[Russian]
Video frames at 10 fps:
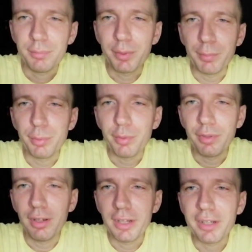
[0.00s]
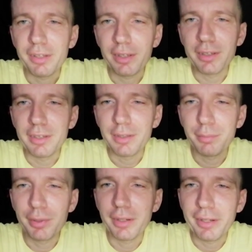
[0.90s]
популярна и
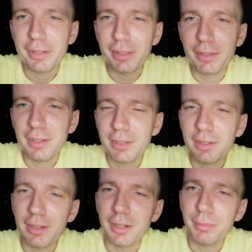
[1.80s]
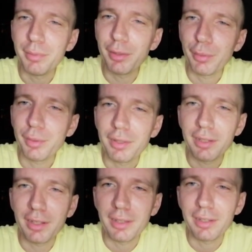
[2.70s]
набирает обороты.
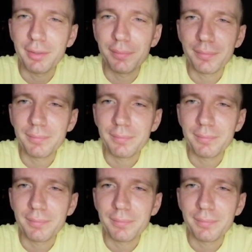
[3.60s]
Это